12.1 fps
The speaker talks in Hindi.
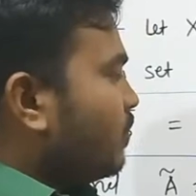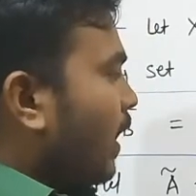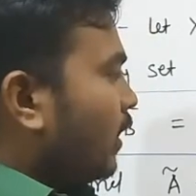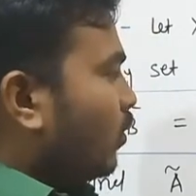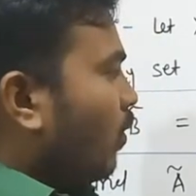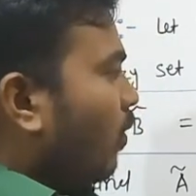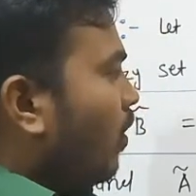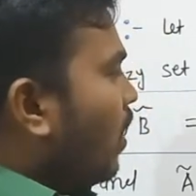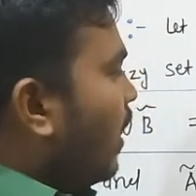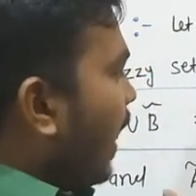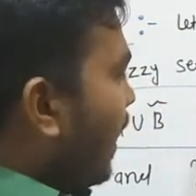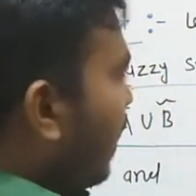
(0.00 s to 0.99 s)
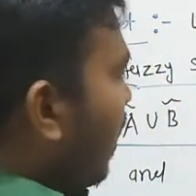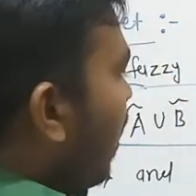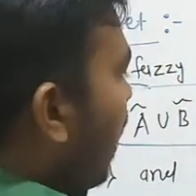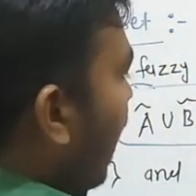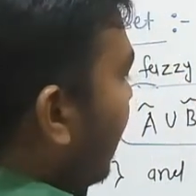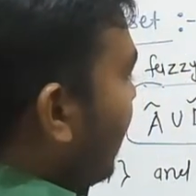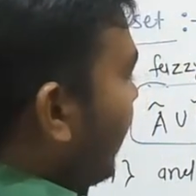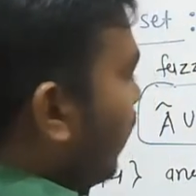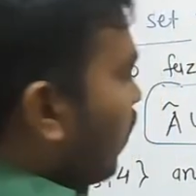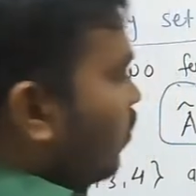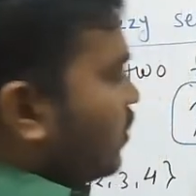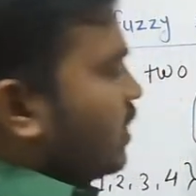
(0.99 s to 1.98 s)
इस बात को है ना आगे
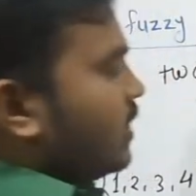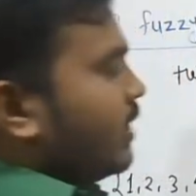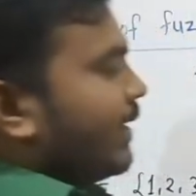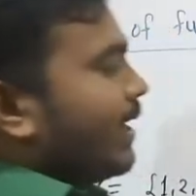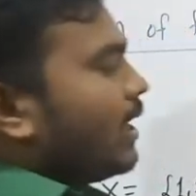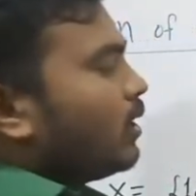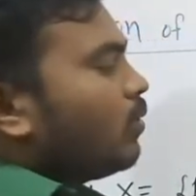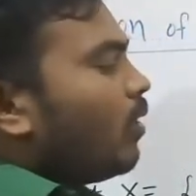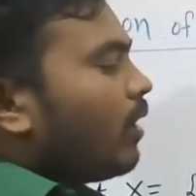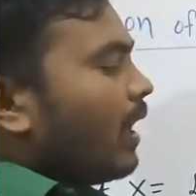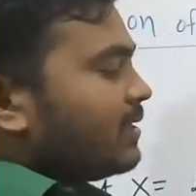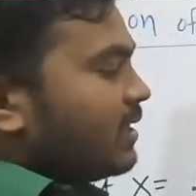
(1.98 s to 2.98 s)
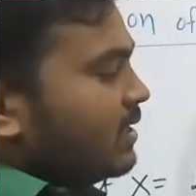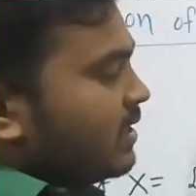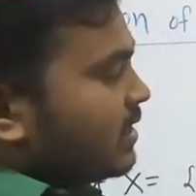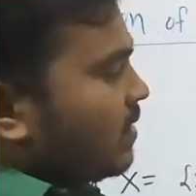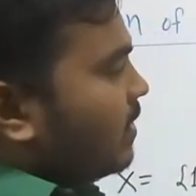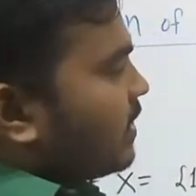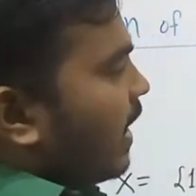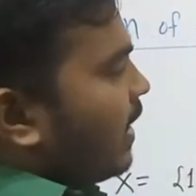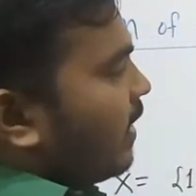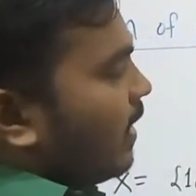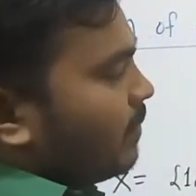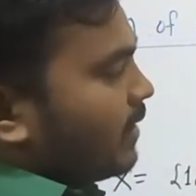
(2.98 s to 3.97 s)
और क्वेश्चन देखेंगे तो और आसानी से समझ
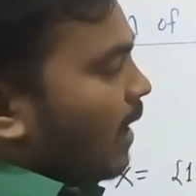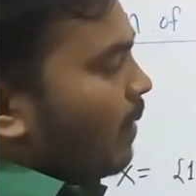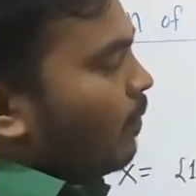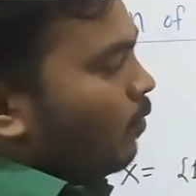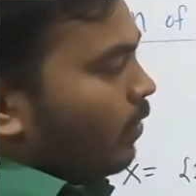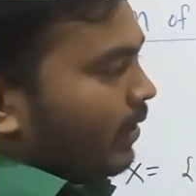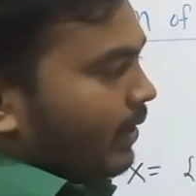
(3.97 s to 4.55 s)
आएगा हम क्या बोल